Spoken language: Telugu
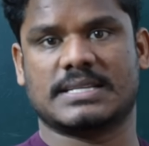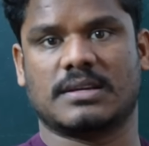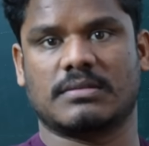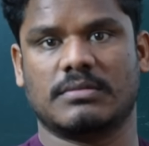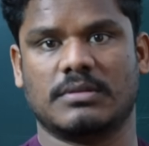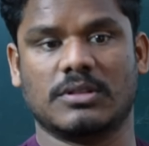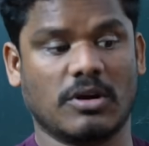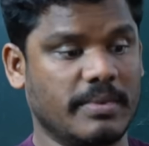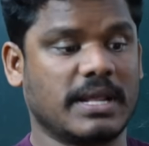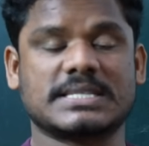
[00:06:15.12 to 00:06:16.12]
చేశారు ఇదిగో
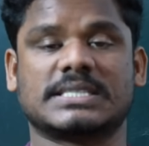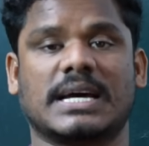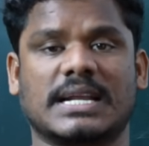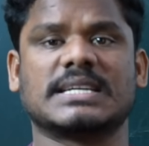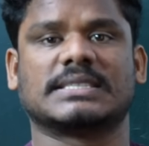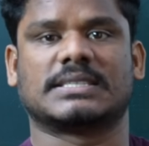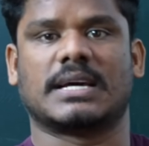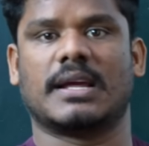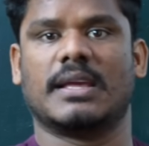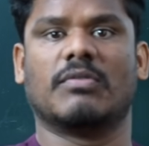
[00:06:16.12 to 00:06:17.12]
మీరు ఇస్తారా
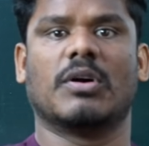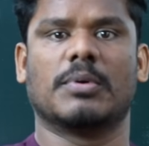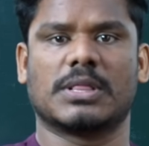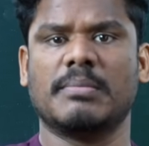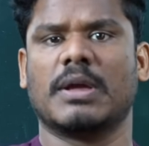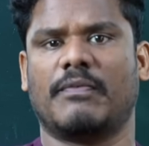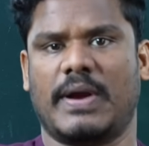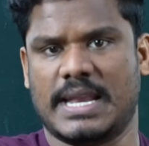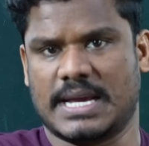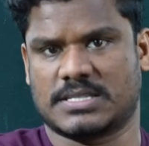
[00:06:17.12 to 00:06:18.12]
చేస్తారా ఇవ్వకపోతే మీకు
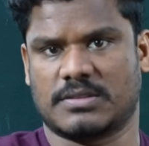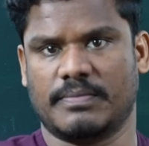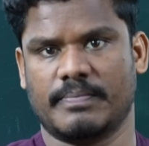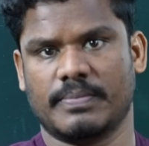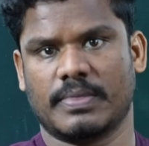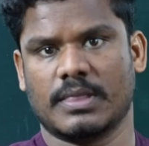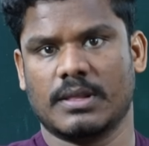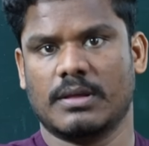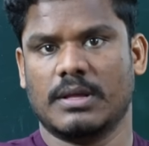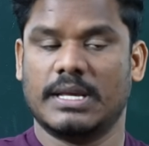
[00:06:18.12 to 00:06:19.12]
ఫైన్ వేస్తాం
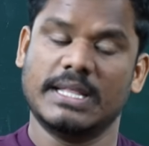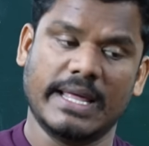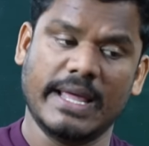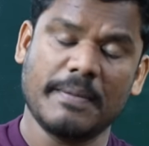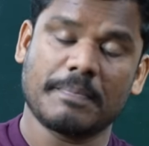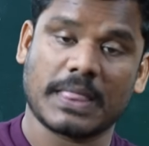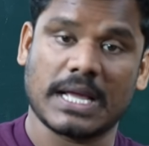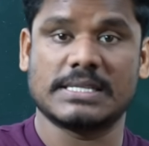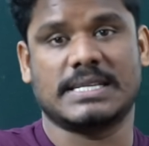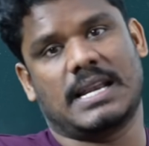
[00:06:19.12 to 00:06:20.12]
ఇది
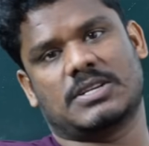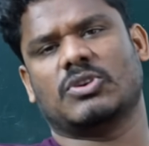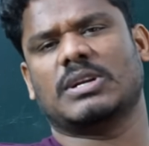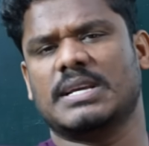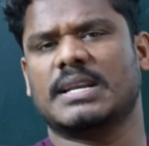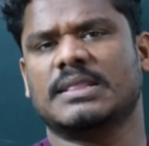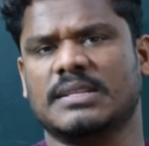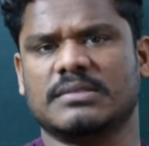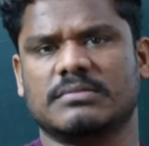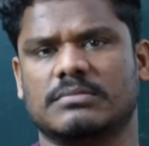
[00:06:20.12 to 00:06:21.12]
చాలా చోట్ల జరిగింది
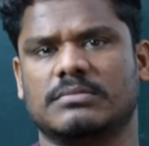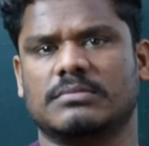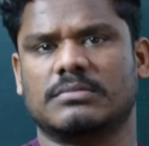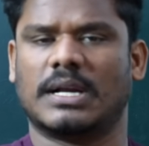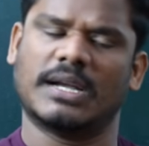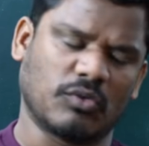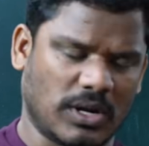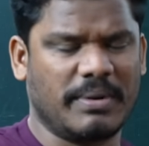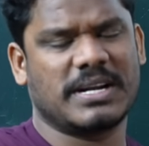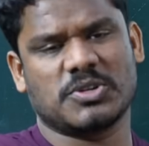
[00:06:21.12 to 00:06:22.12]
అంటే
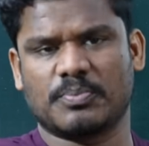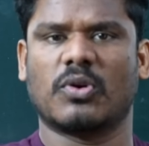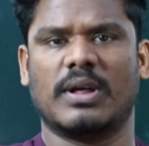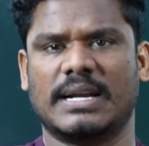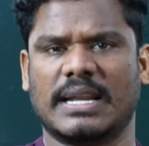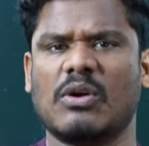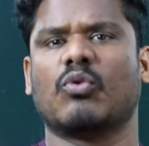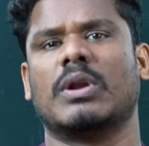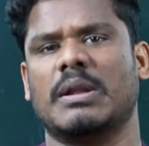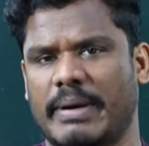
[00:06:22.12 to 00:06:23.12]
ఉన్నమాట చెప్పుకోవాలంటే
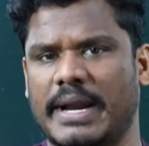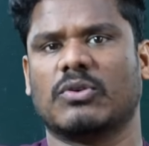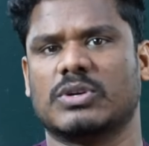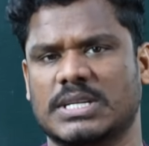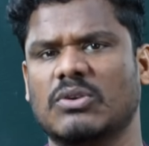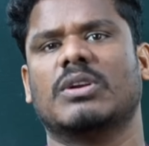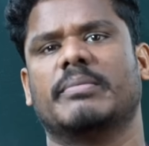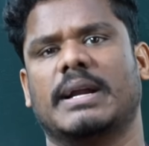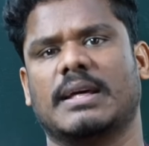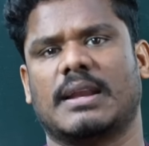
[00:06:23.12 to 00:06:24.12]
కొన్ని బయటకు వచ్చాయి కొన్ని
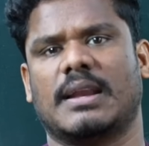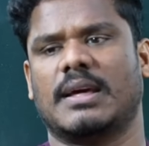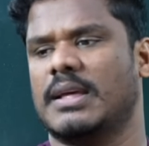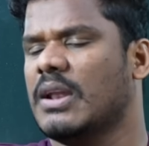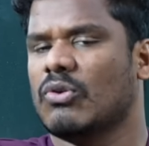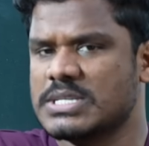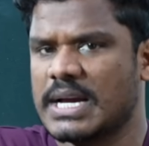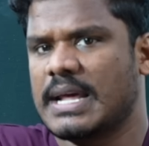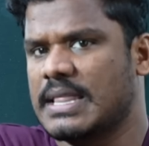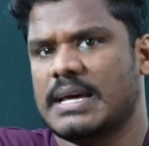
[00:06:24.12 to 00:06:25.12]
బయటకు రాలా ఏ రోజా
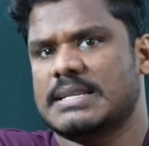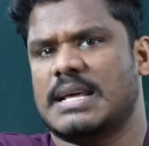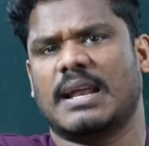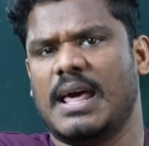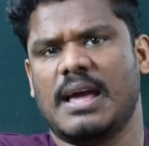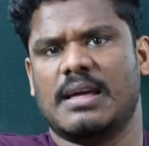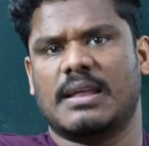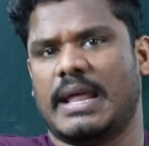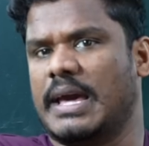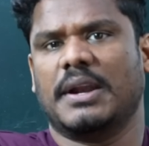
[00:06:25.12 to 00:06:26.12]
గారి దగ్గర జరగలా
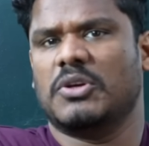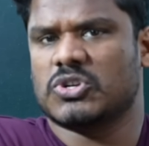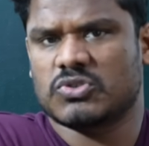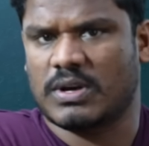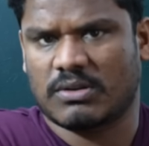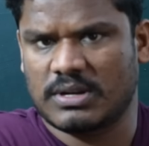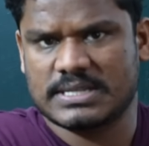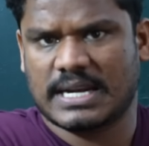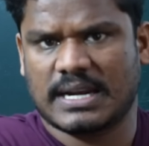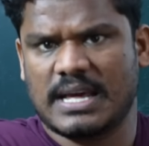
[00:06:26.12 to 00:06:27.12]
నగిరి నియోజకవర్గంలో
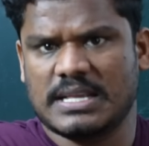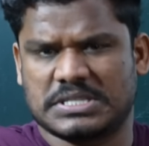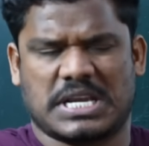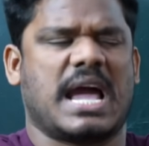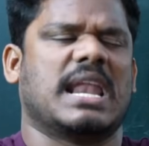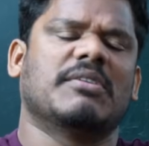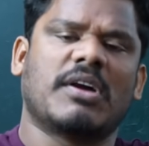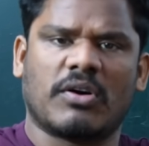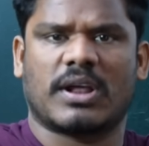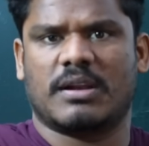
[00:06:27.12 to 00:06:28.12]
జరగలా చాలా
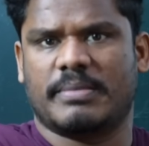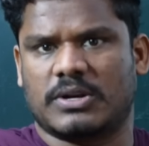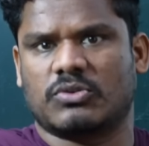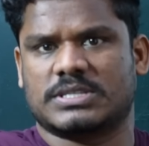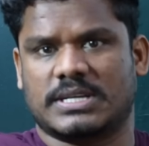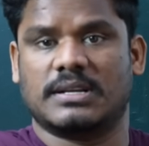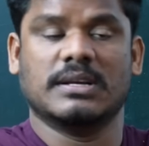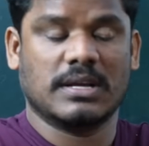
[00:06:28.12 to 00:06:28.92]
వ్యవహారాలు బయటకు వచ్చాయి